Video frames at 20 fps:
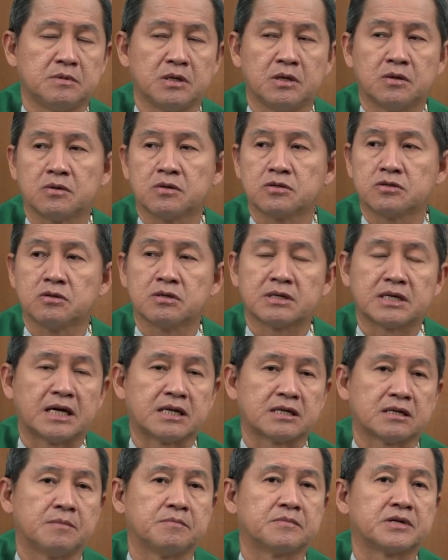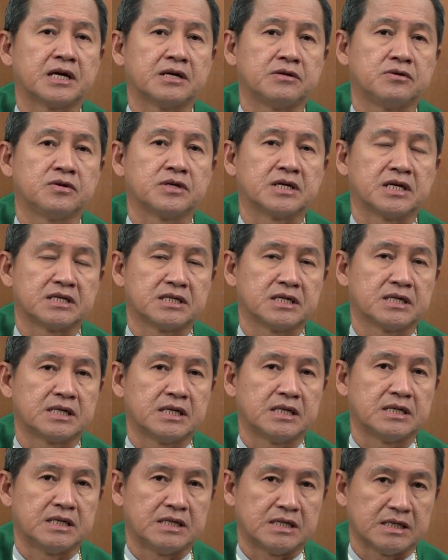เราก็ต้องการกำไรด้วยกันทั้ง
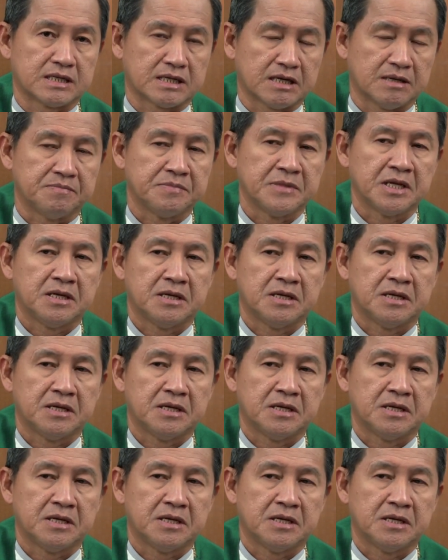นั้นนะครับ